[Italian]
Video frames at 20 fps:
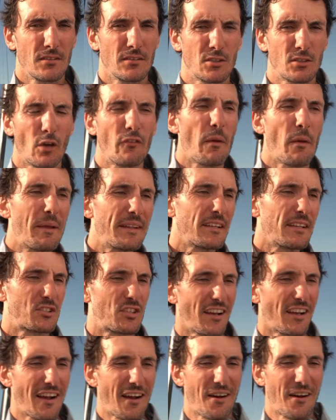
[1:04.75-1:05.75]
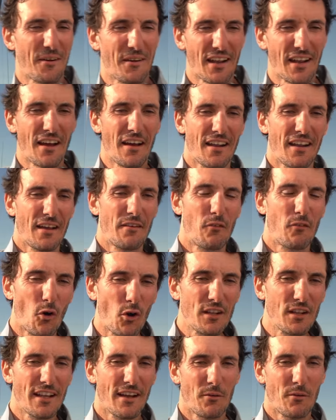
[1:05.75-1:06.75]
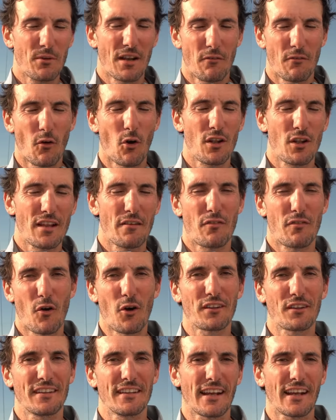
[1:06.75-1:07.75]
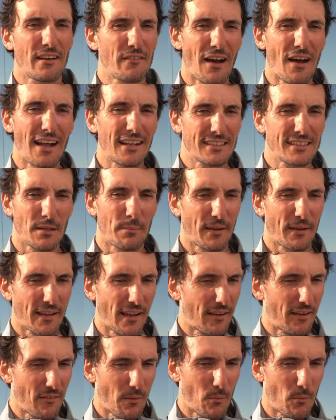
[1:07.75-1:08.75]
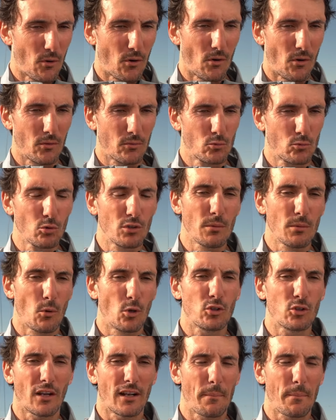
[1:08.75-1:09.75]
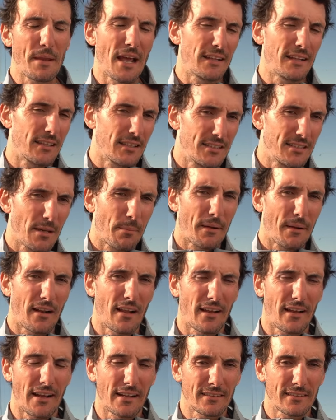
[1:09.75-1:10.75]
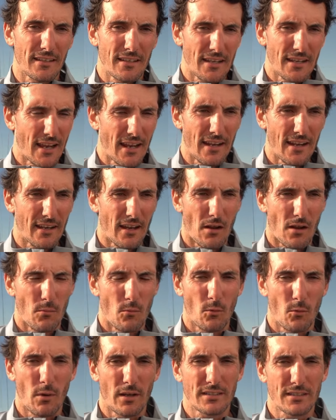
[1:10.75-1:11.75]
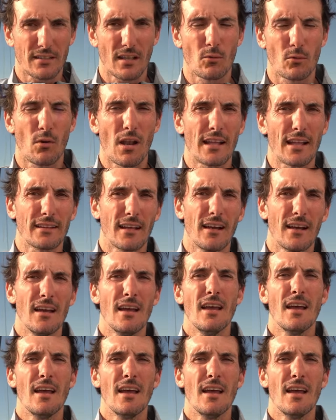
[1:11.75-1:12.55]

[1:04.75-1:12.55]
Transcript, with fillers: Sì, ovviamente c'era la, la voglia, una voglia forte di rivalsa perché eravamo tutti molto arrabbiati sia per la regata di ieri, che comunque è stata annullata,